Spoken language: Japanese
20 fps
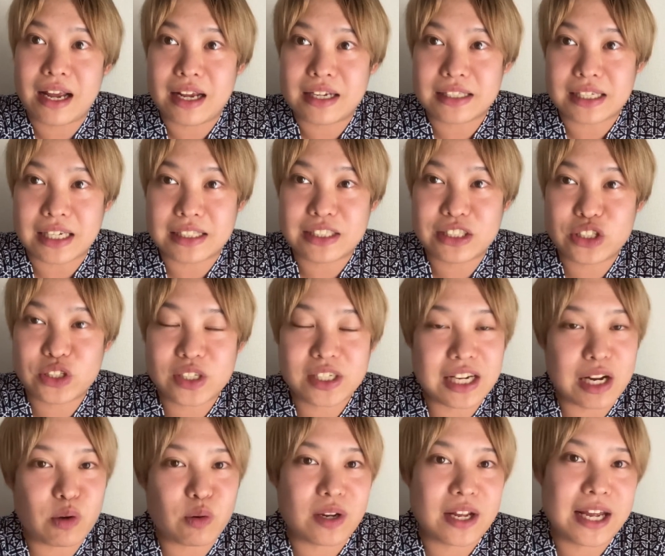3時過ぎ
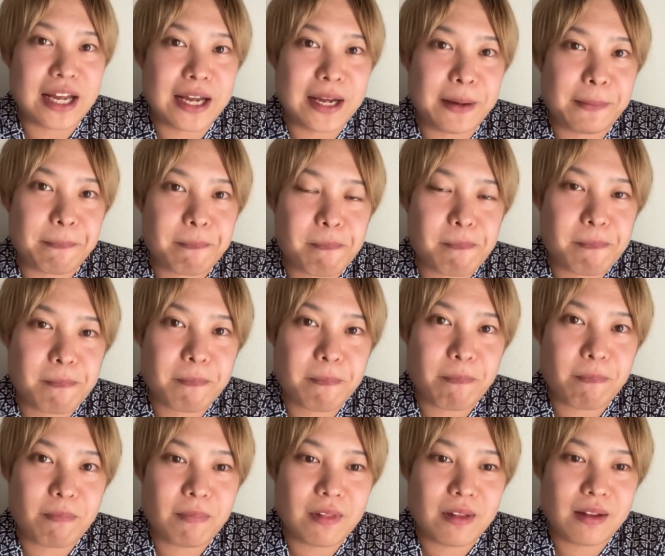なので、
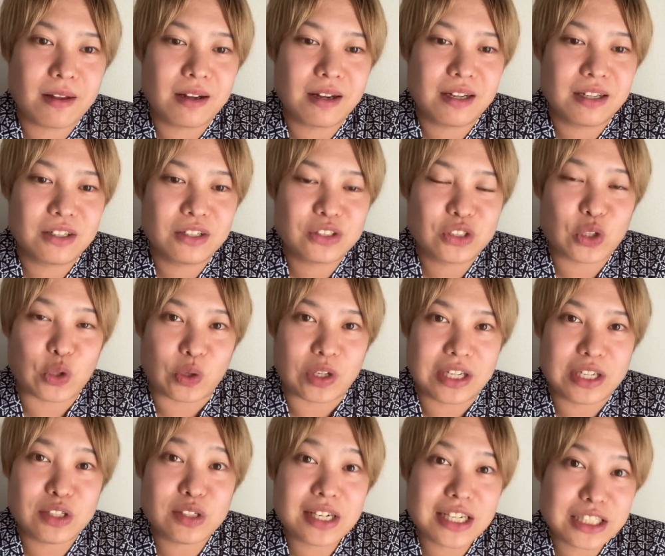ちょっと
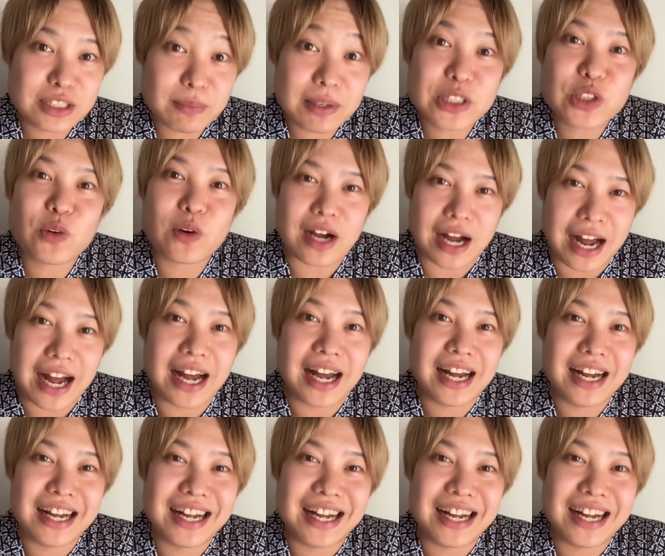昼寝しましょうか。